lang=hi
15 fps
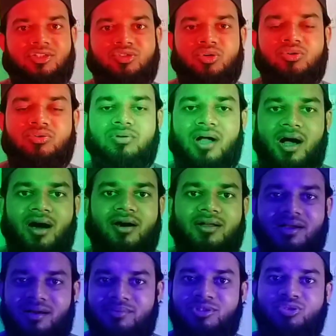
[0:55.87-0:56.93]
नहीं छोड़ूंगा
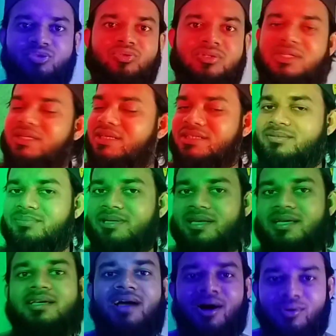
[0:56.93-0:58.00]
और कभी झूठी कस्में
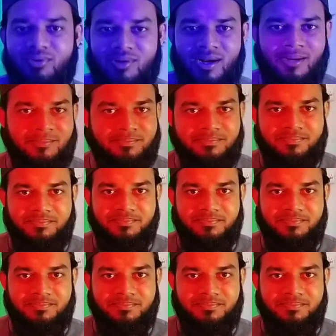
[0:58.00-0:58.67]
नहीं खाऊंगा